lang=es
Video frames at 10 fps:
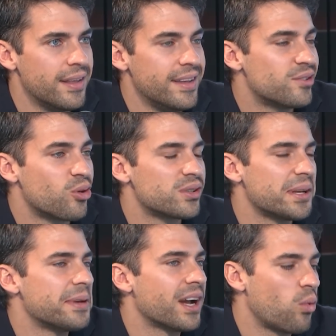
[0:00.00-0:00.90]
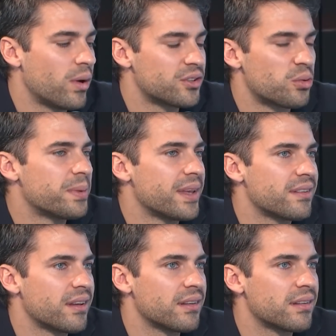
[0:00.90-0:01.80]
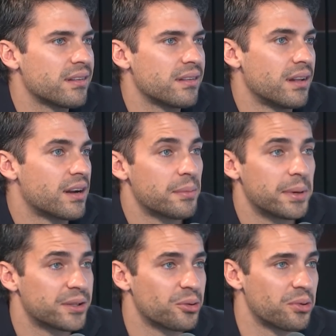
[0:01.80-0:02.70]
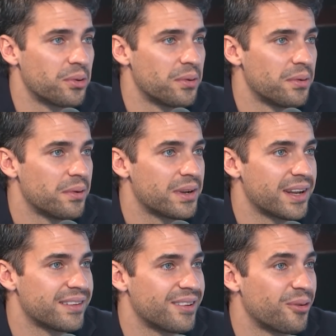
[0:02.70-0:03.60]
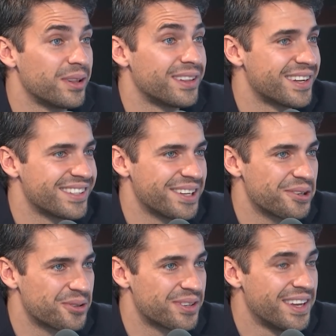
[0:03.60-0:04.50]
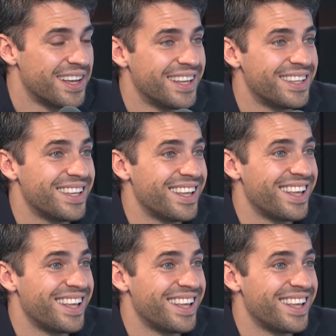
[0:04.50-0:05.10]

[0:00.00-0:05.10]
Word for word: y solo sabía cuatro piezas del repertorio clásico en tres años. ¿Cuáles, por